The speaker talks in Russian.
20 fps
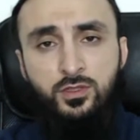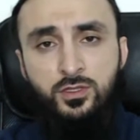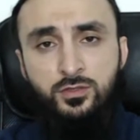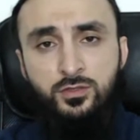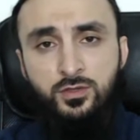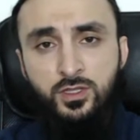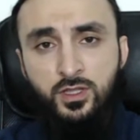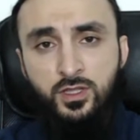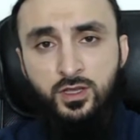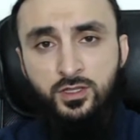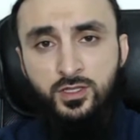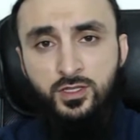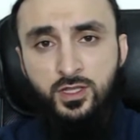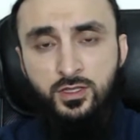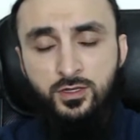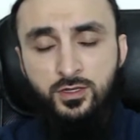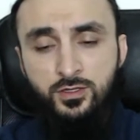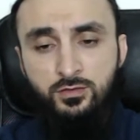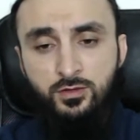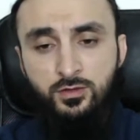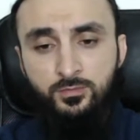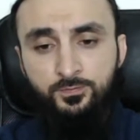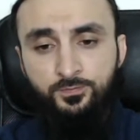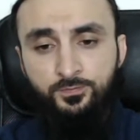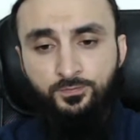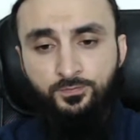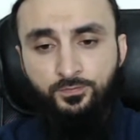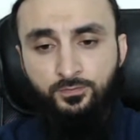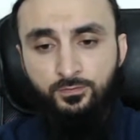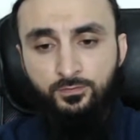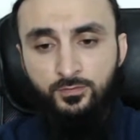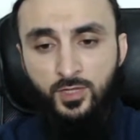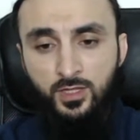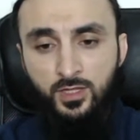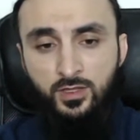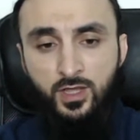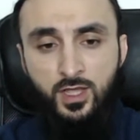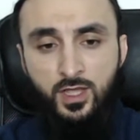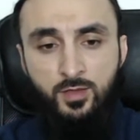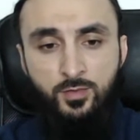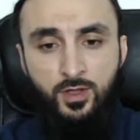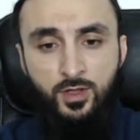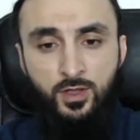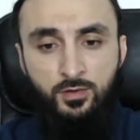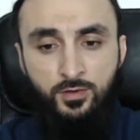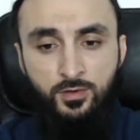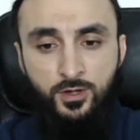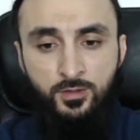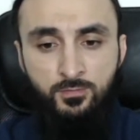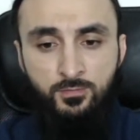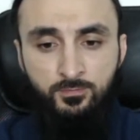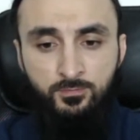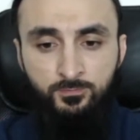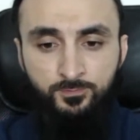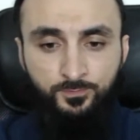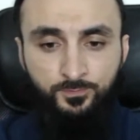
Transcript: свои доказательства, тогда я поговорим.